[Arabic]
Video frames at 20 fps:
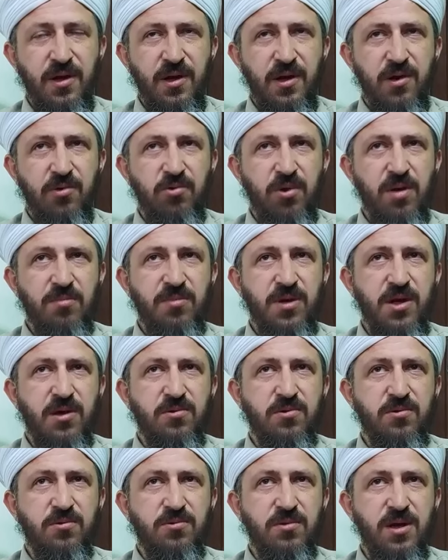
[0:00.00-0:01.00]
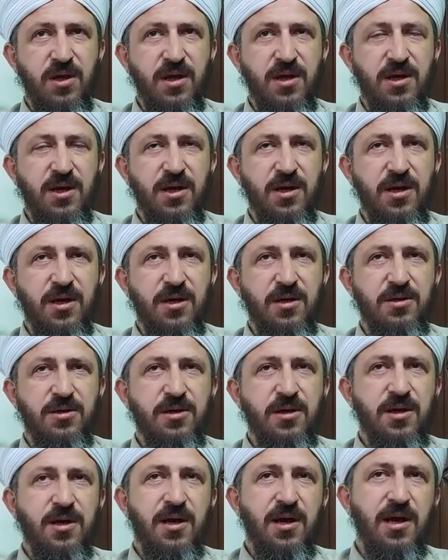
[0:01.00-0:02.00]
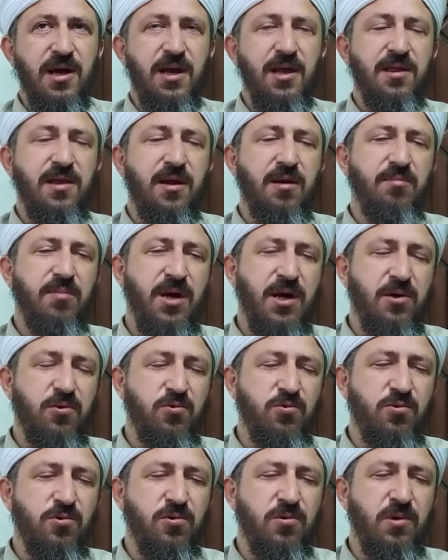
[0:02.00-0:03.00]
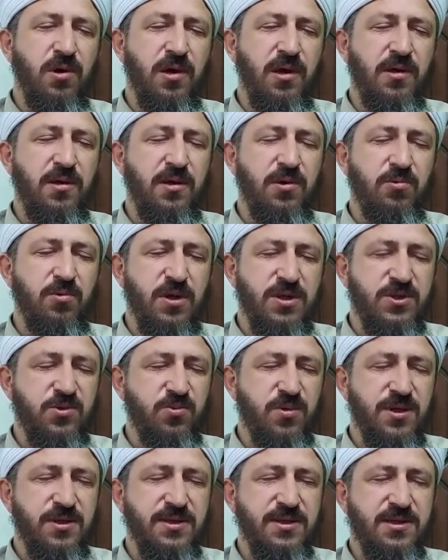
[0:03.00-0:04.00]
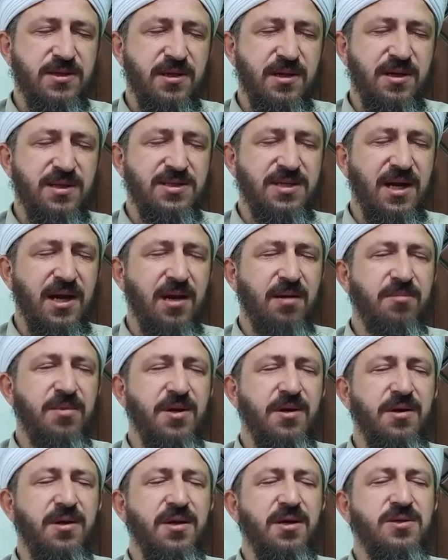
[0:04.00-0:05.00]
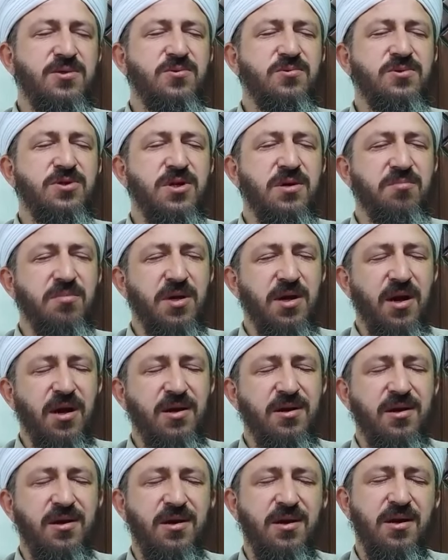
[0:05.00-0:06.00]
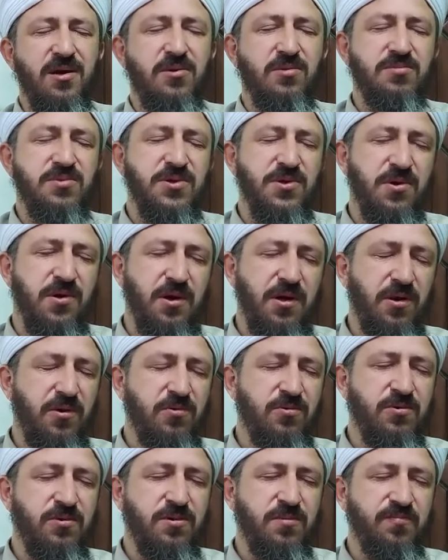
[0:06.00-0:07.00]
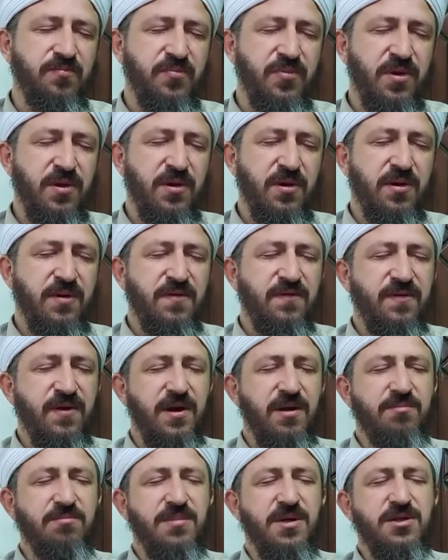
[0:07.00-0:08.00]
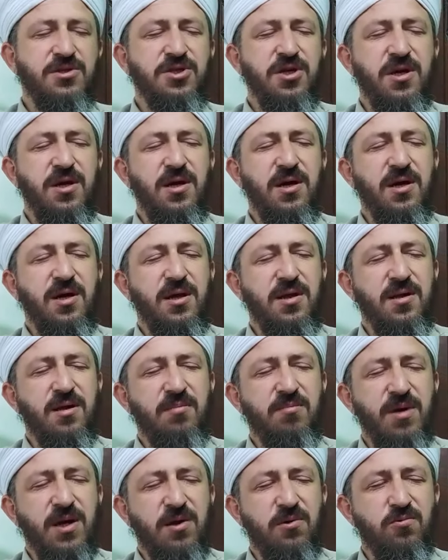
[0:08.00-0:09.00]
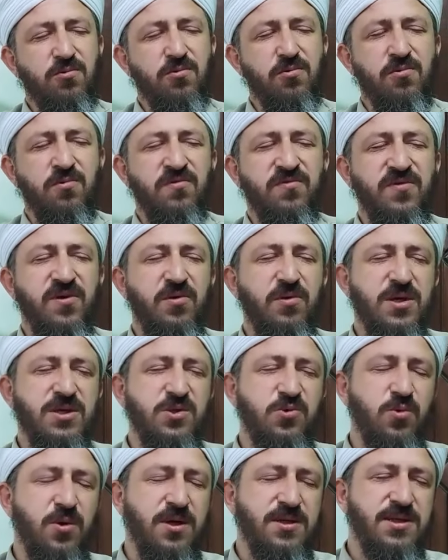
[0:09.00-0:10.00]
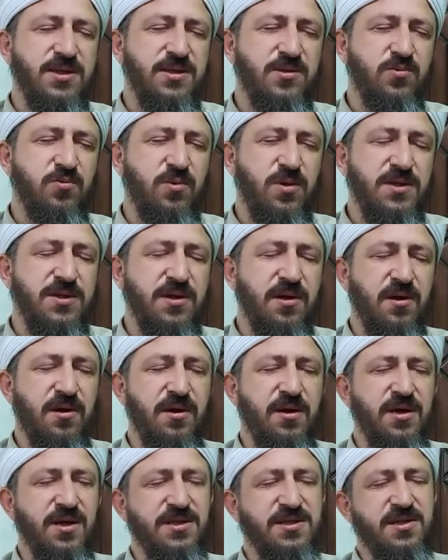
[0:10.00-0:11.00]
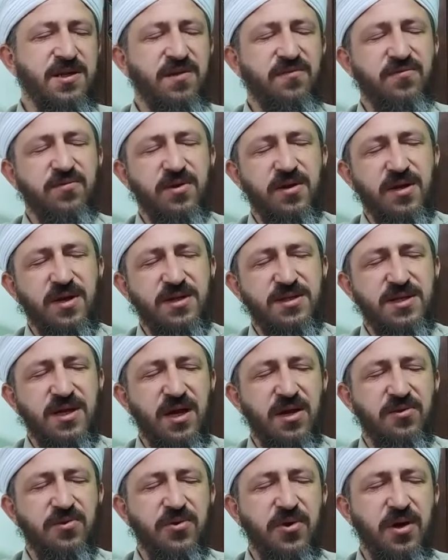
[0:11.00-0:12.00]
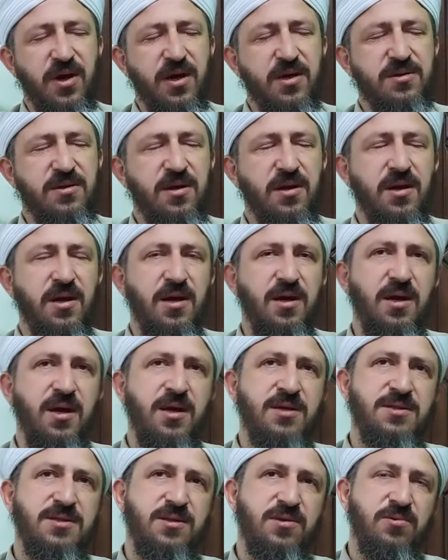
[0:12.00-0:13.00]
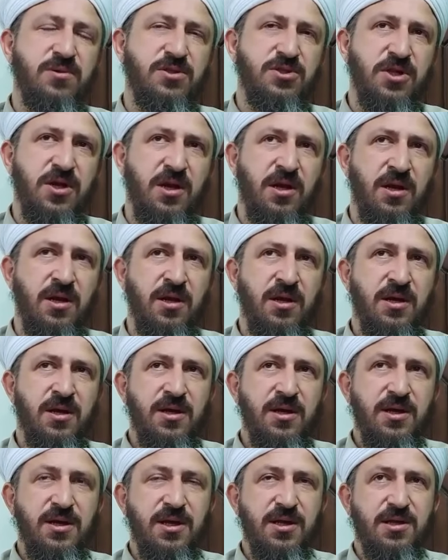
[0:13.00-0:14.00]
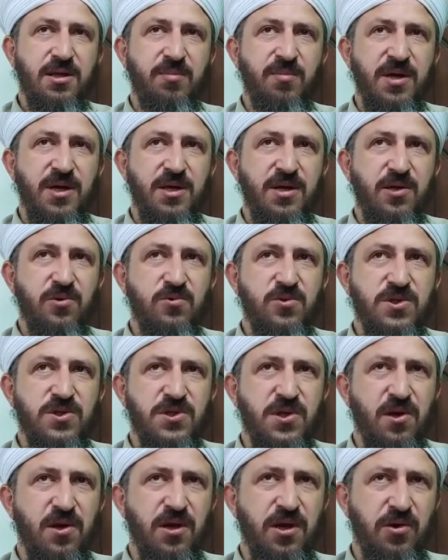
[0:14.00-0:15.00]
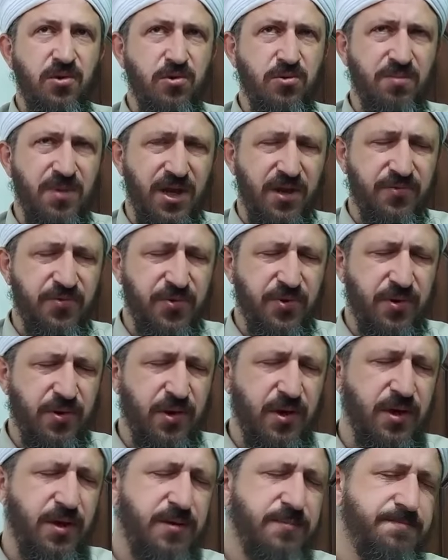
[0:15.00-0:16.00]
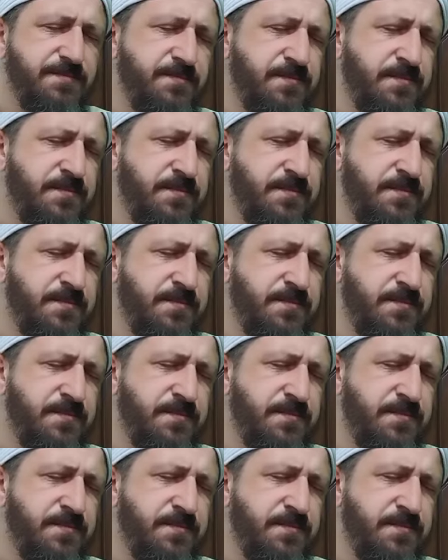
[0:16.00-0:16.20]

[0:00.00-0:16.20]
لو لم يكن هناك هذا المخلوق الذي يوسوس لزعم الناس جميعا انهم صالحون فلما جاء هذا المخلوق فوسوس وصار يصرف الناس عن طاعه الله عز وجل يتبين الصالح من الطالح